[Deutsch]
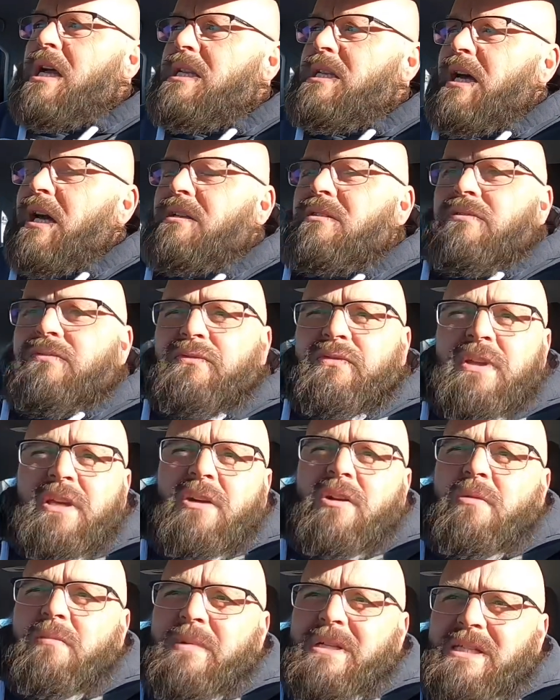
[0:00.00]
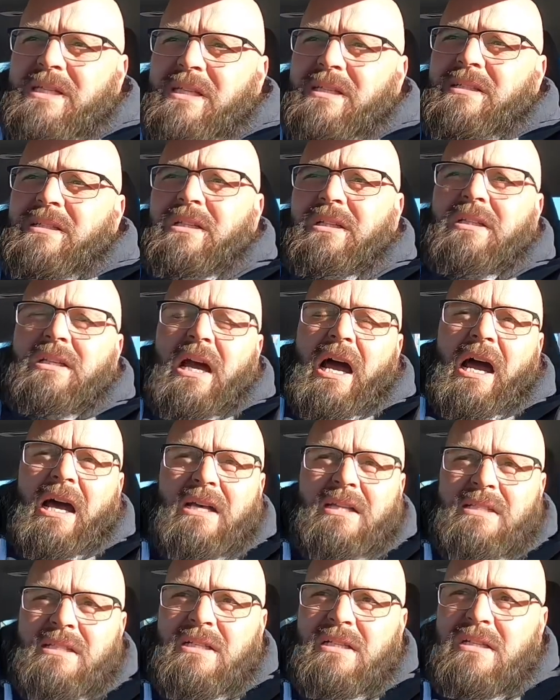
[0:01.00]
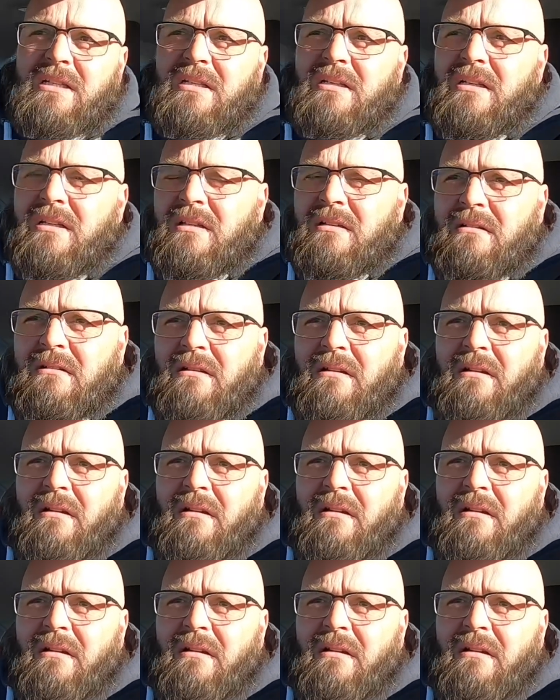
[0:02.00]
Der hatte 4,6 Liter, 8 Zylinder